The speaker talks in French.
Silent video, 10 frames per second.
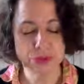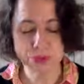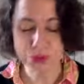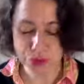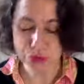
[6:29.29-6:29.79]

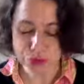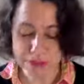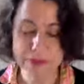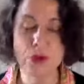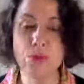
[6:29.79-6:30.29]
Je, suis tout
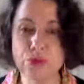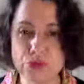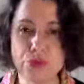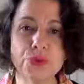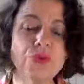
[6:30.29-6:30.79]
à fait en
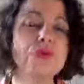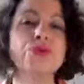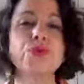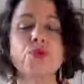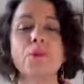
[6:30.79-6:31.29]
mesure
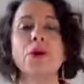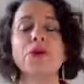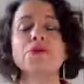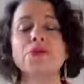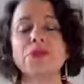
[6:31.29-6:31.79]
de,
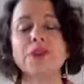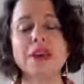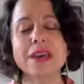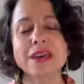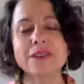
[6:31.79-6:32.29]
comprendre
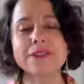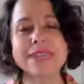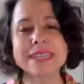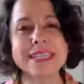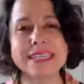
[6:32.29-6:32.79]

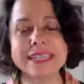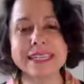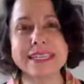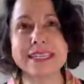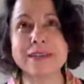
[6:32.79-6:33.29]
quand il y a
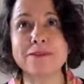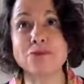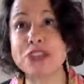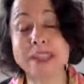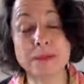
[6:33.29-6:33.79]

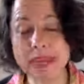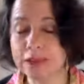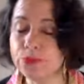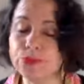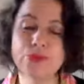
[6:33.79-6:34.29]
des,
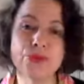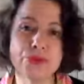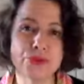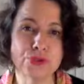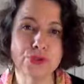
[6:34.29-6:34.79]
imprévus,
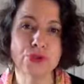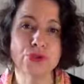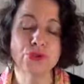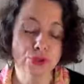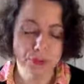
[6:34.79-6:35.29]
ce, genre
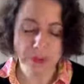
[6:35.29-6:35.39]
de choses.